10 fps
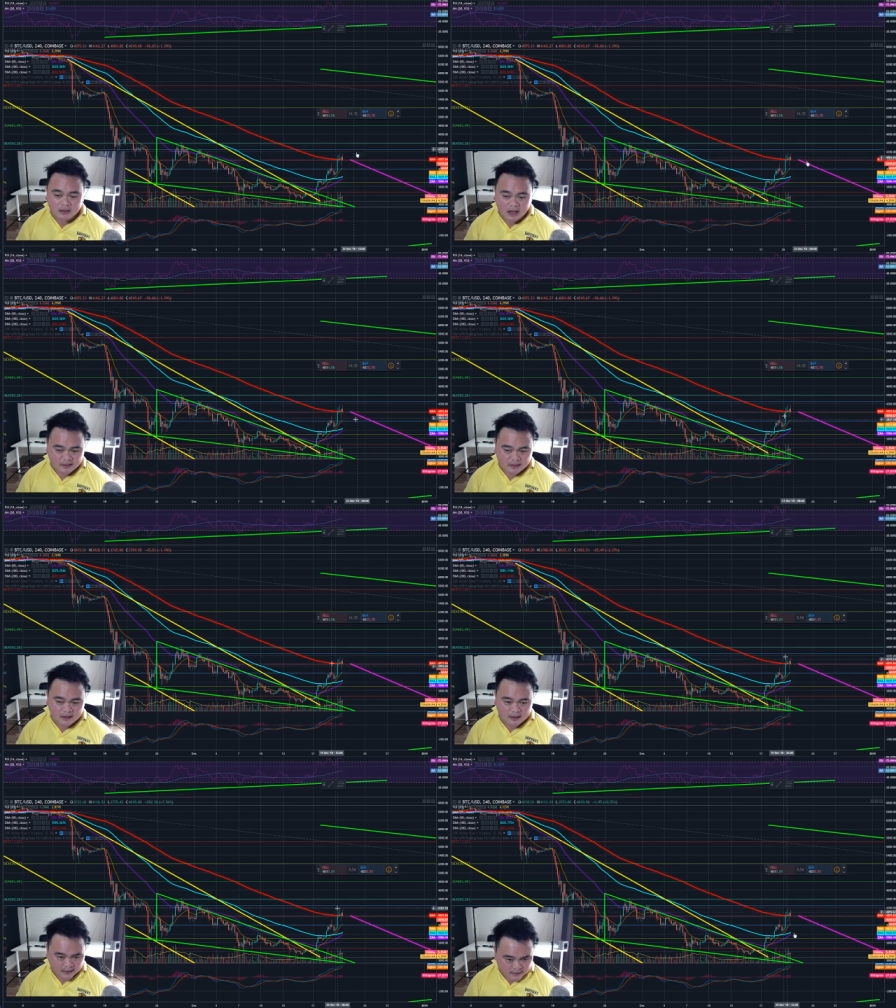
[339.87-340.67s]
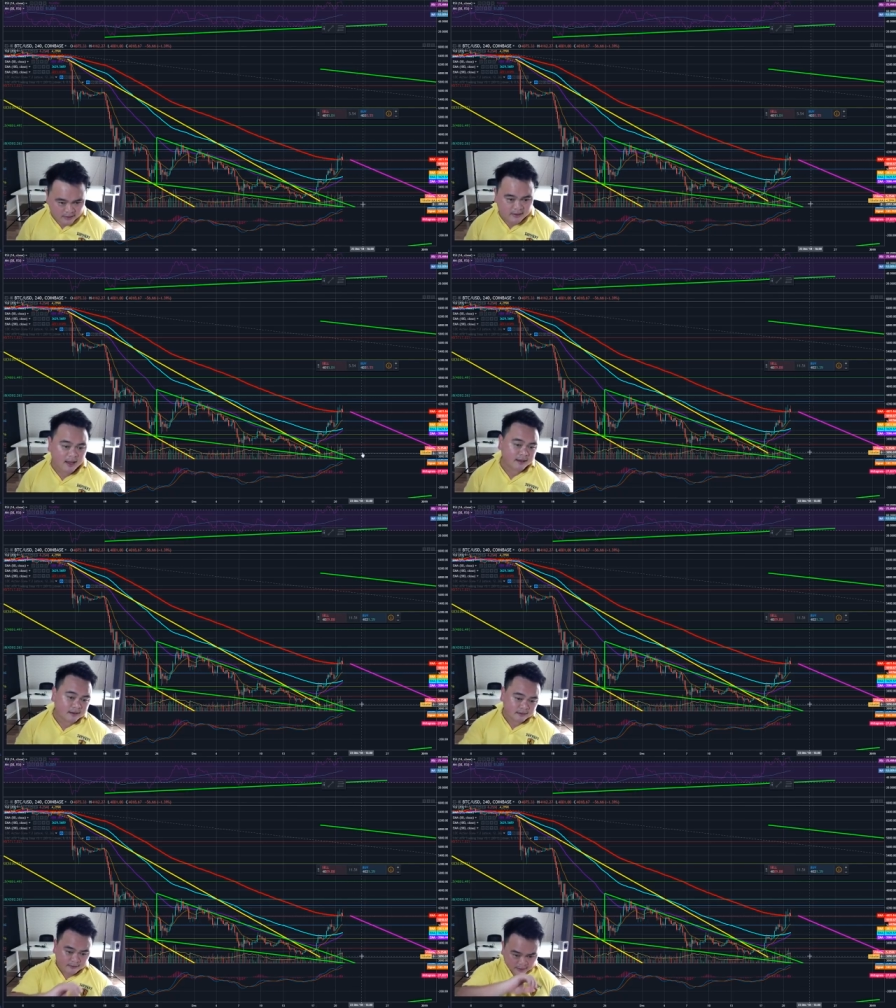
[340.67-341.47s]
อาจจะเกิดการทิ้งใหญ่
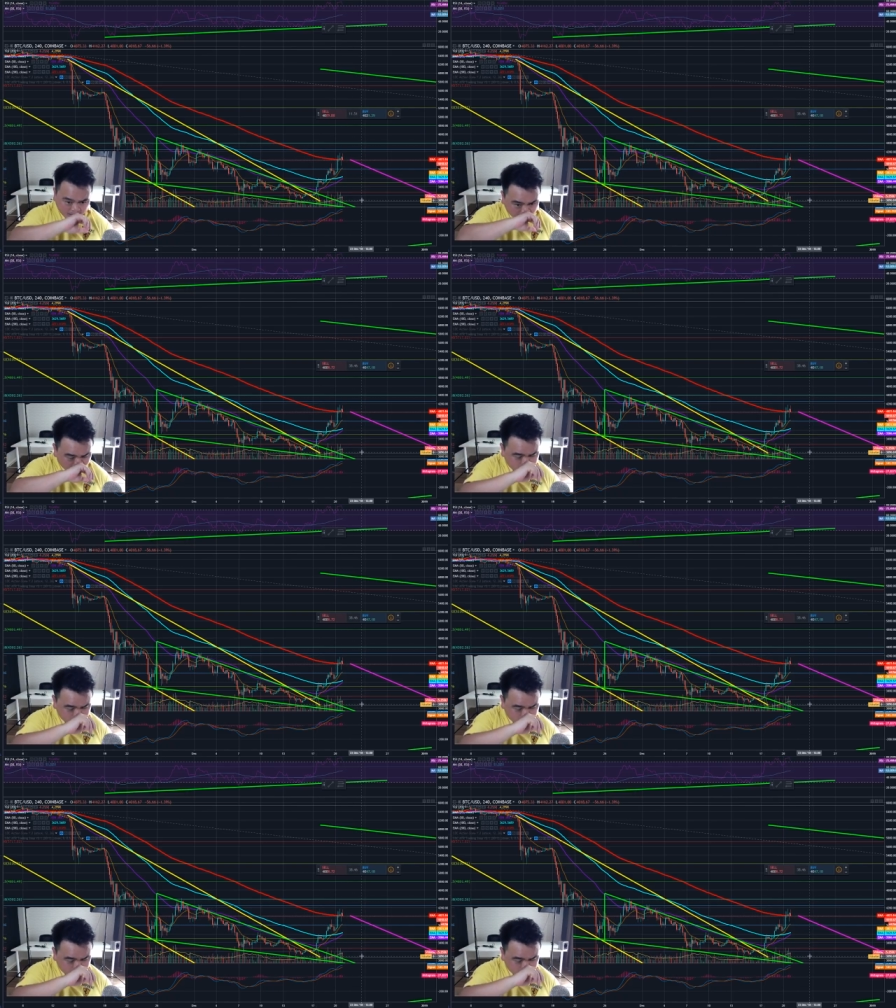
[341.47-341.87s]
เกิดขึ้นได้